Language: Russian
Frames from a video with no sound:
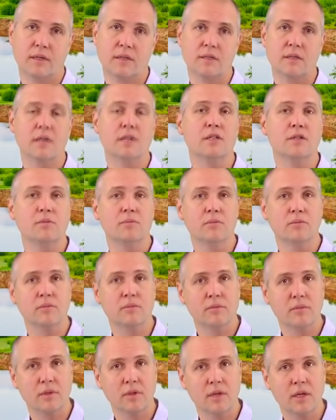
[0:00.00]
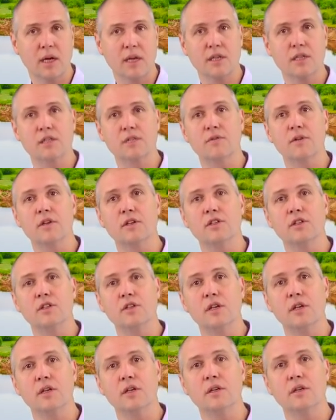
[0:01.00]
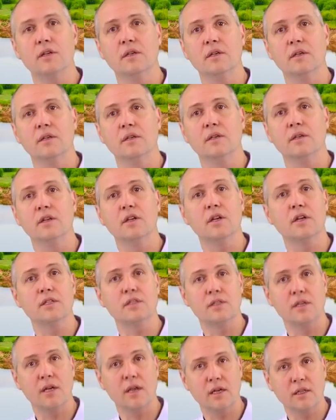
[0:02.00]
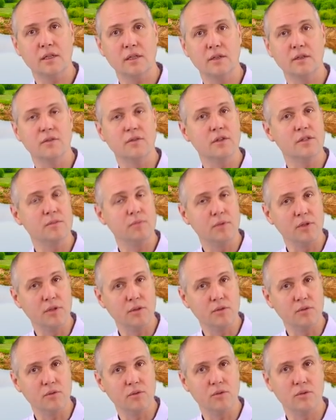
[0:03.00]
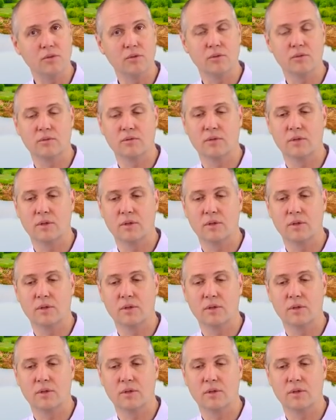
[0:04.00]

С этим они своих детей и растят, воспитывают.